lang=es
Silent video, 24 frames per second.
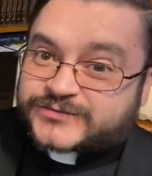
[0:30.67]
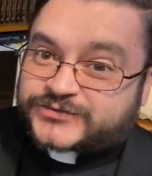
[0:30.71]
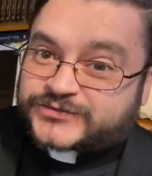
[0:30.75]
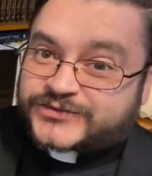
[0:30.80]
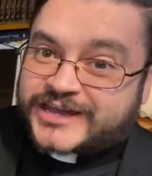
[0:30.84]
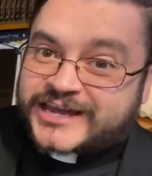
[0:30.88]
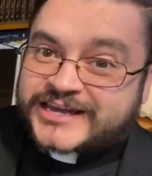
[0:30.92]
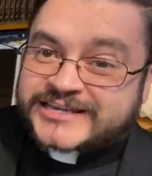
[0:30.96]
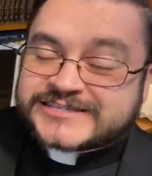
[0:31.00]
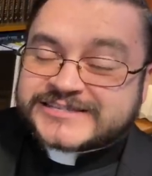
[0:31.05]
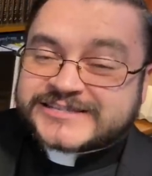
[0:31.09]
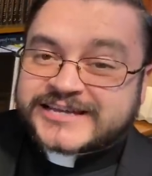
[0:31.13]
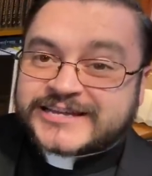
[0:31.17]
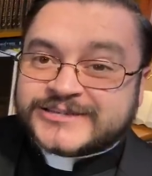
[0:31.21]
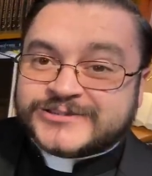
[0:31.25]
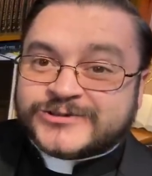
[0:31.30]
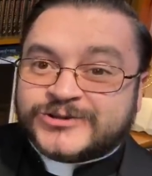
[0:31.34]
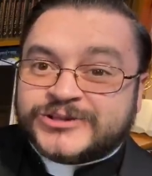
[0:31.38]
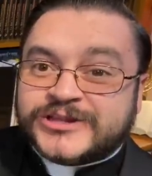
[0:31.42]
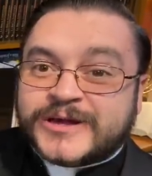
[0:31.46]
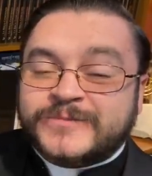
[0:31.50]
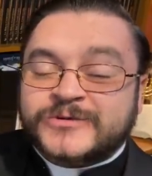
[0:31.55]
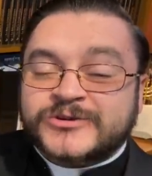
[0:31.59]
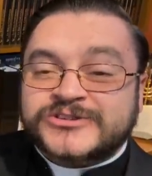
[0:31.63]
fiestas
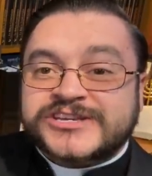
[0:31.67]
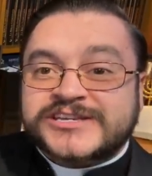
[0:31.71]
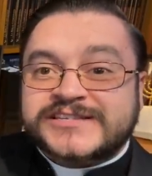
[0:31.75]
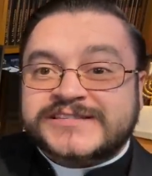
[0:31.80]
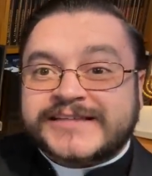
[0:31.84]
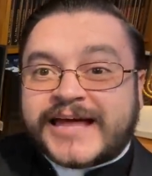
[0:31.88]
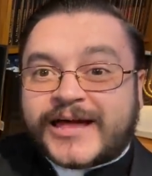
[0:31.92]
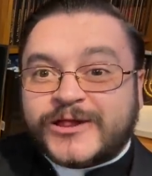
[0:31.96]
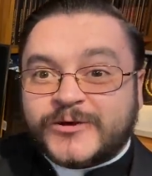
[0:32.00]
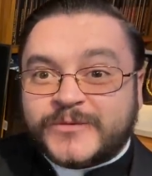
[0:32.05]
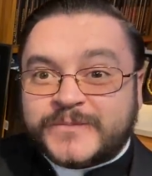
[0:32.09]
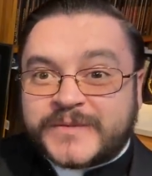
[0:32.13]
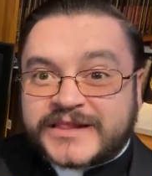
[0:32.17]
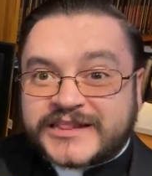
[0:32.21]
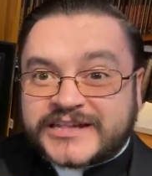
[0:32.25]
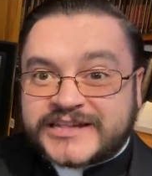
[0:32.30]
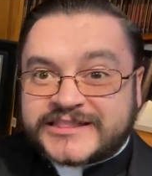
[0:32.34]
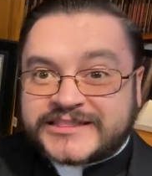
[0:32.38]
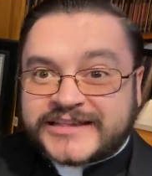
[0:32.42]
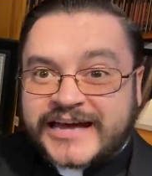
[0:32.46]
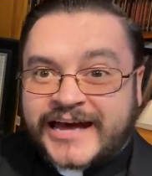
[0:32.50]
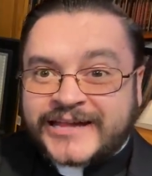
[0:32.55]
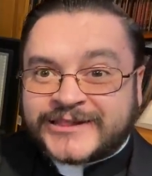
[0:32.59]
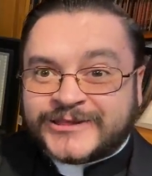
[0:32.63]
donde hemos estado
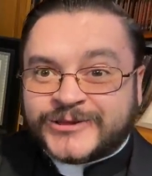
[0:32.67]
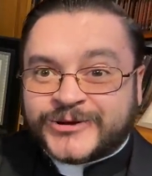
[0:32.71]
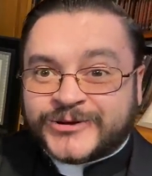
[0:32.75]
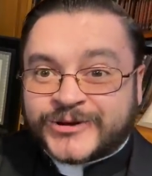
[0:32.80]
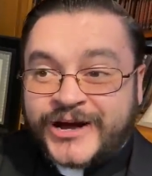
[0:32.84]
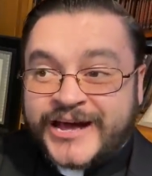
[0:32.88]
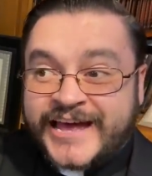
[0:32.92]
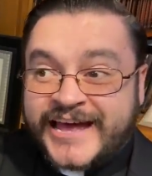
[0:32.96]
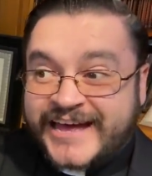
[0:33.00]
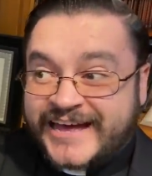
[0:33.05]
meditando